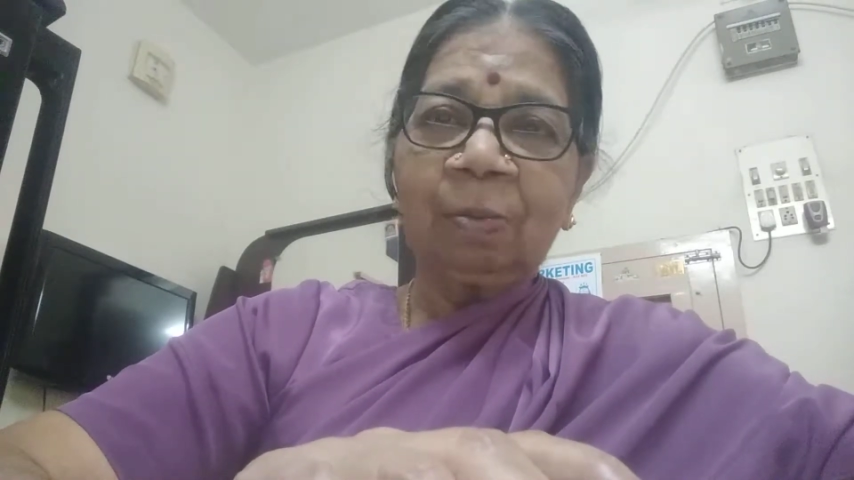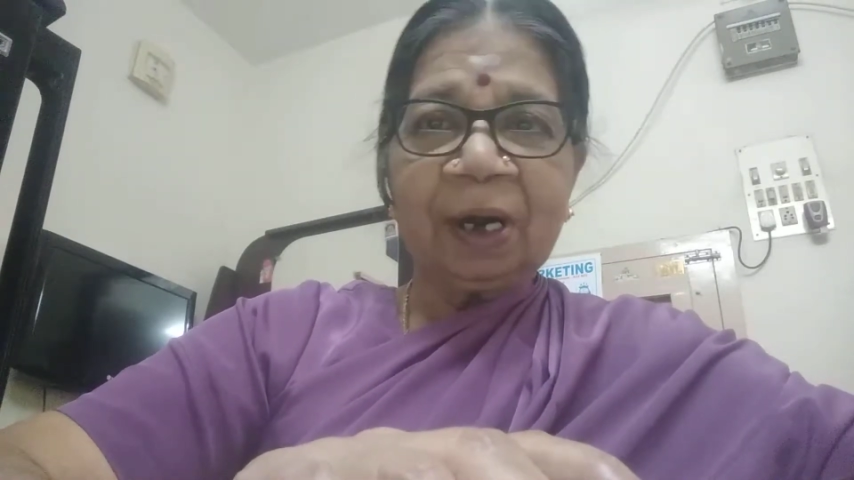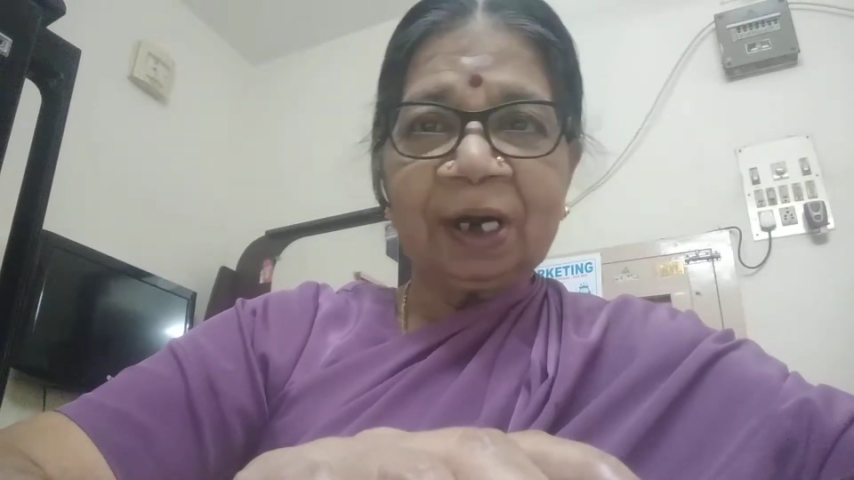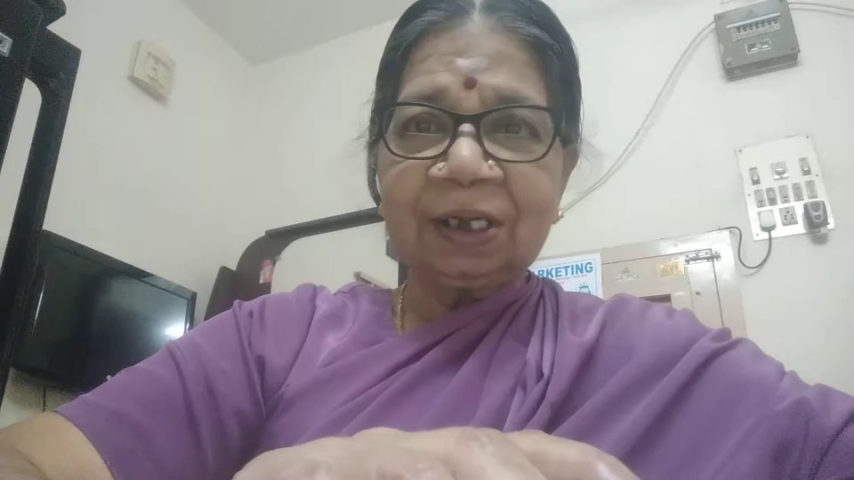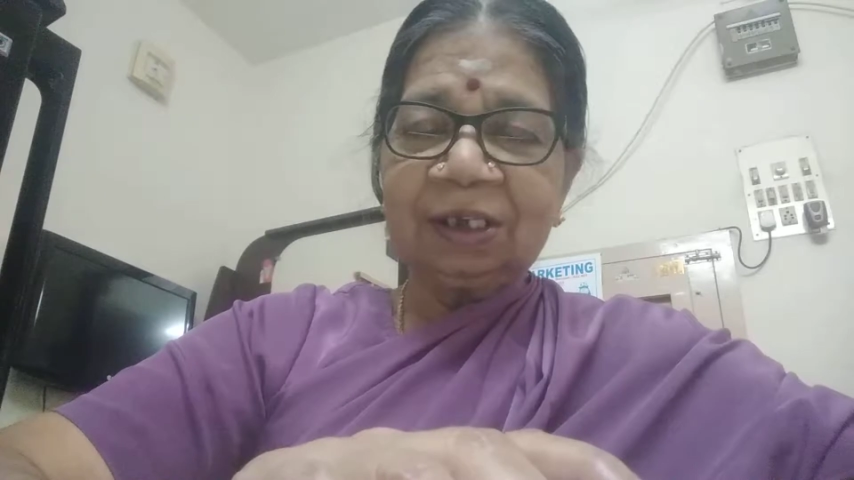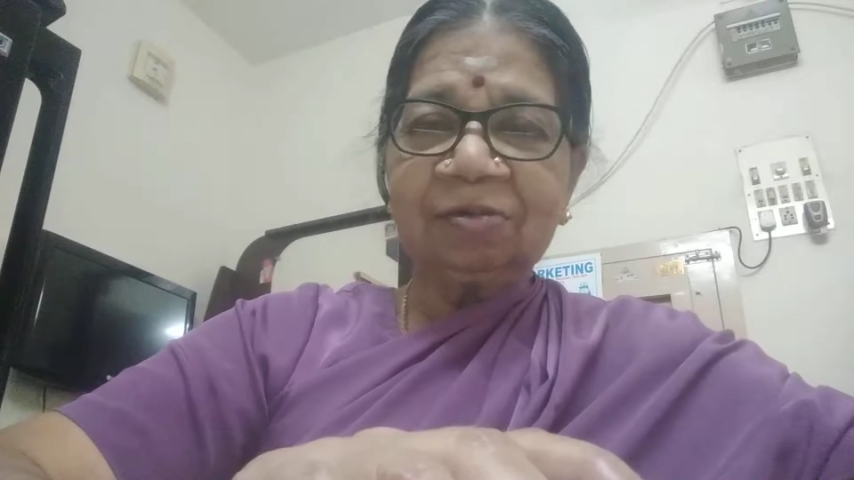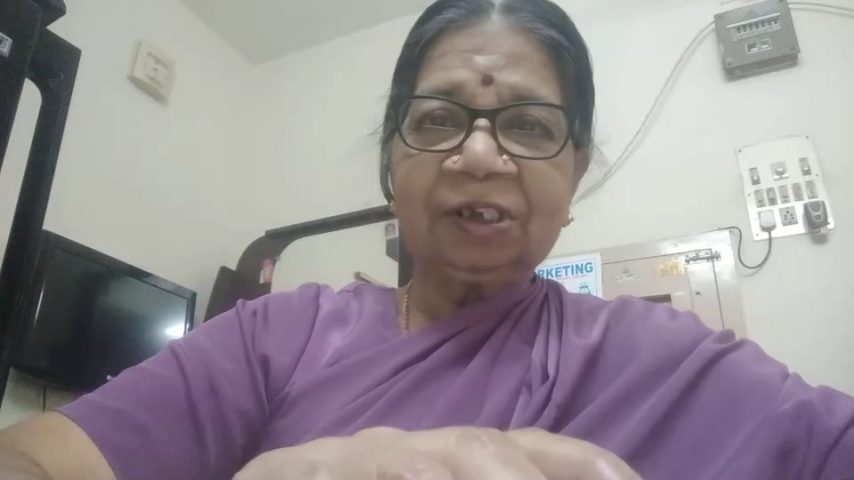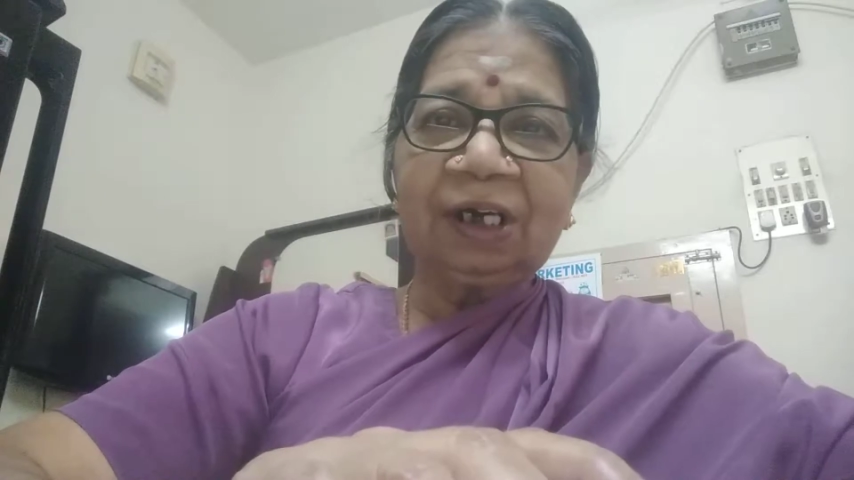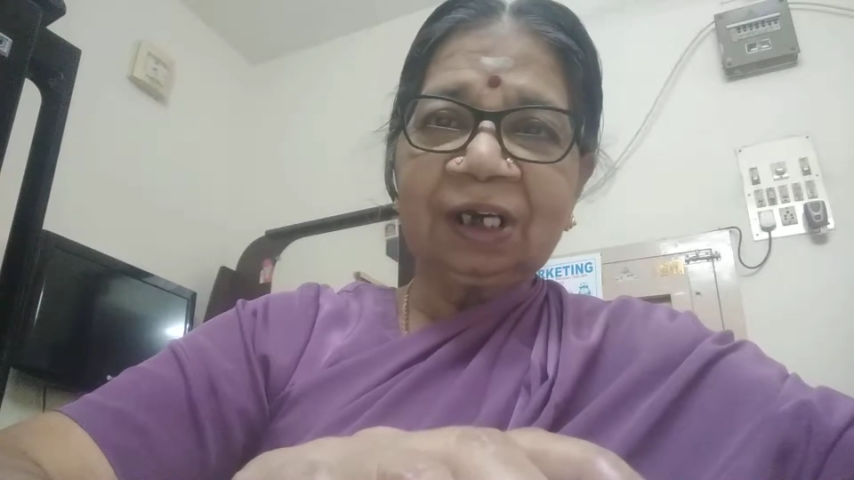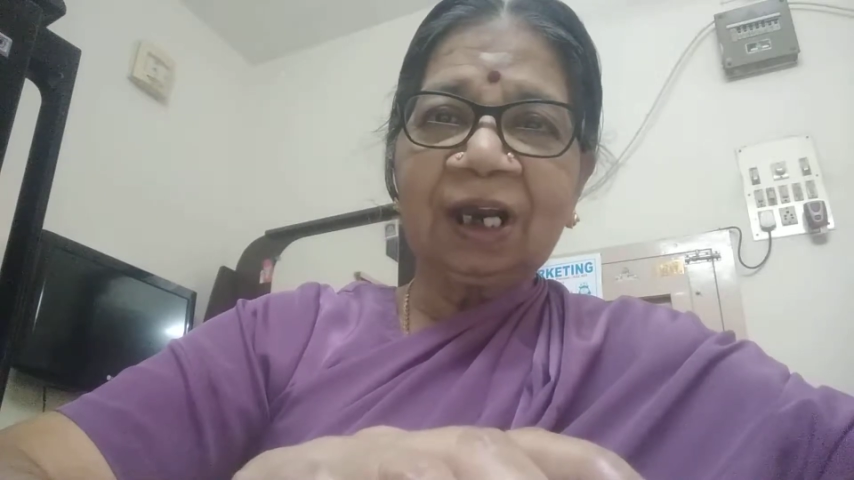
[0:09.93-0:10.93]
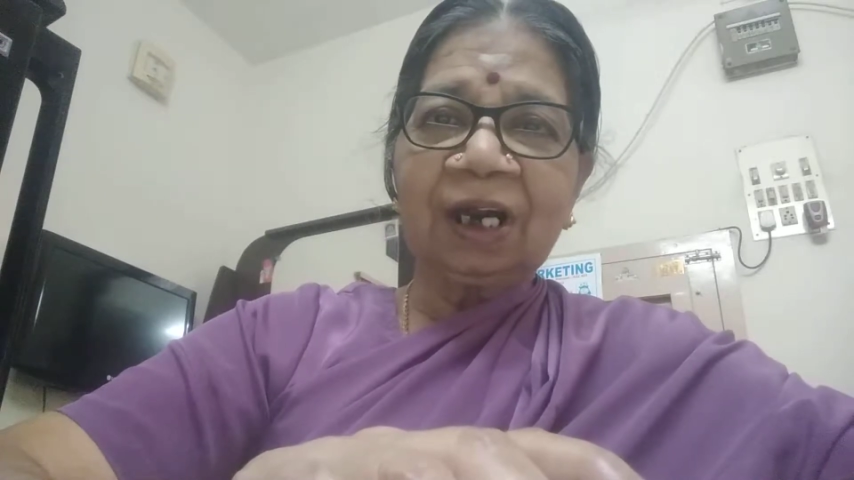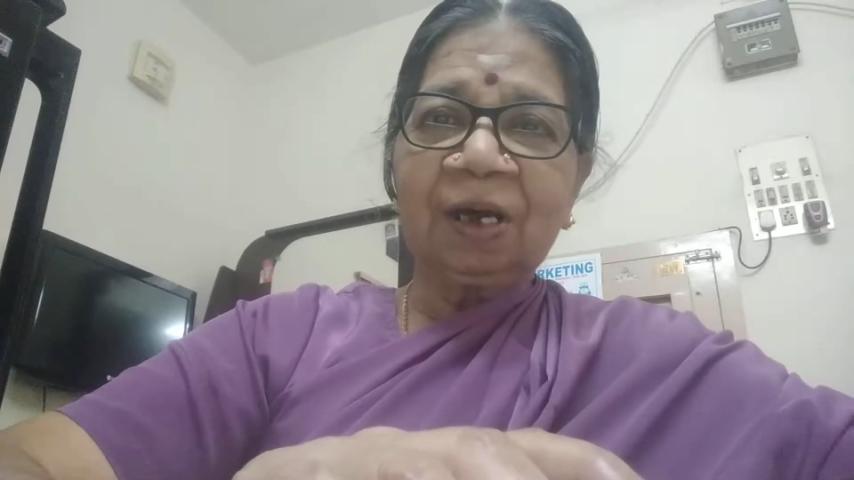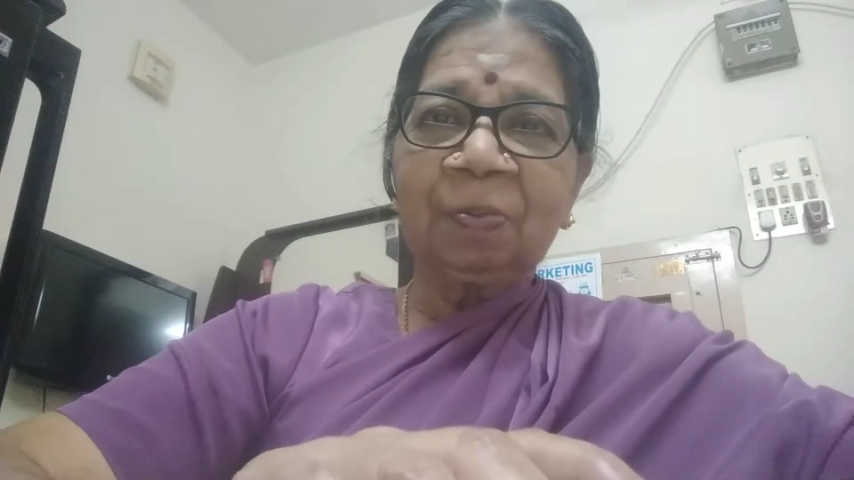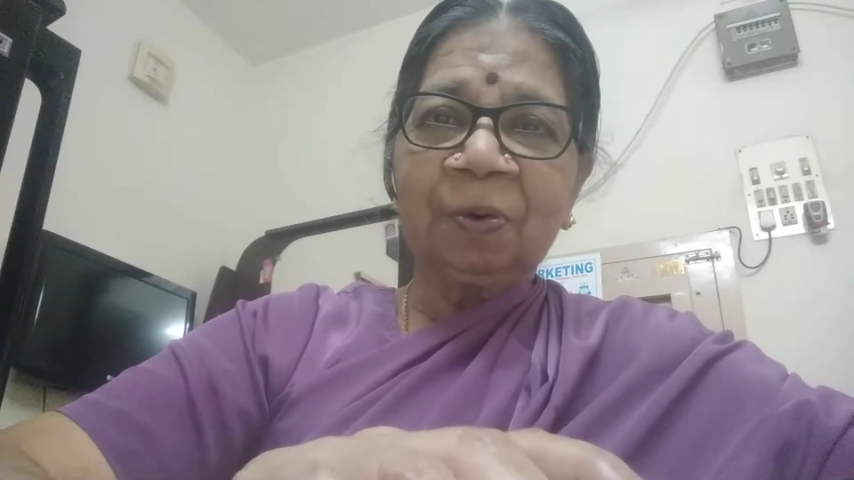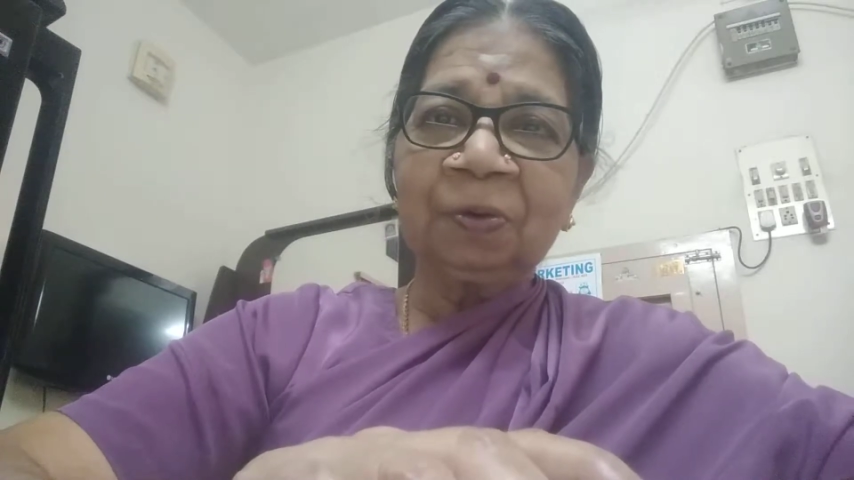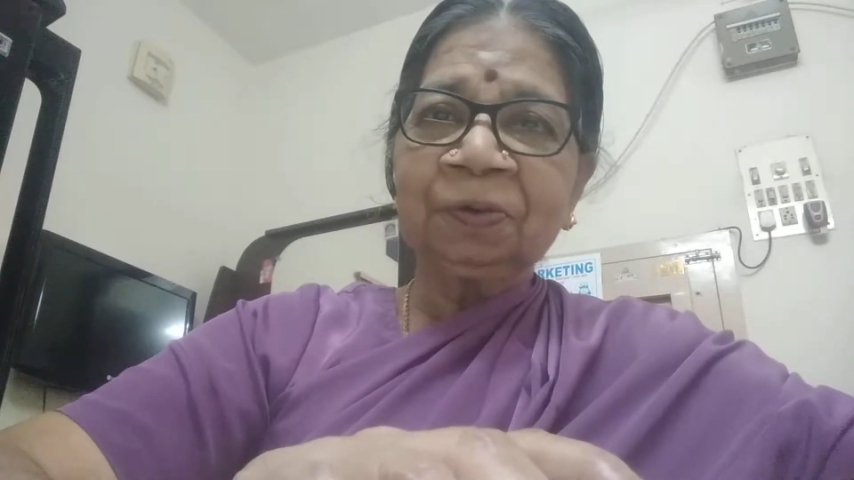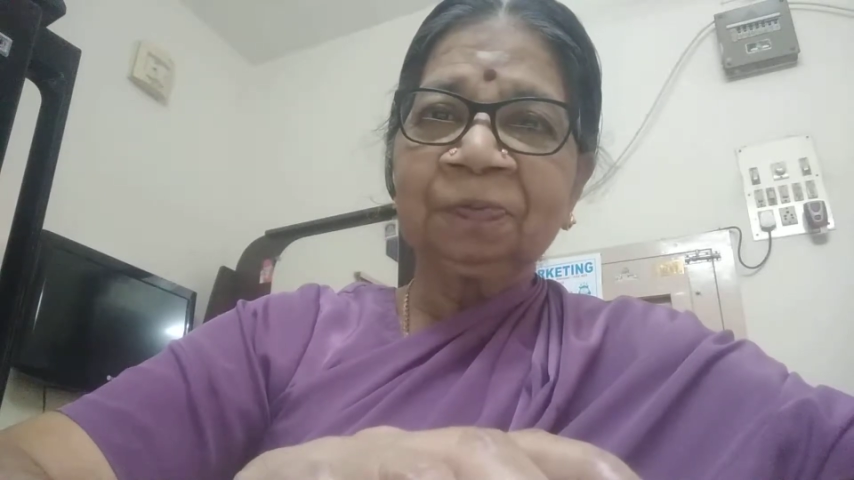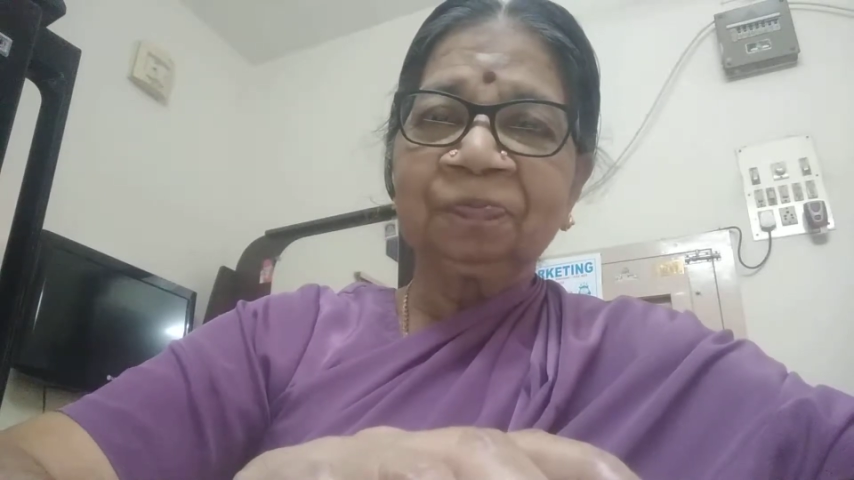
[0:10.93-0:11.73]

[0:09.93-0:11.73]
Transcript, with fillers: பழக்கத்துக்கு வந்திருக்கீங்களா இப்போது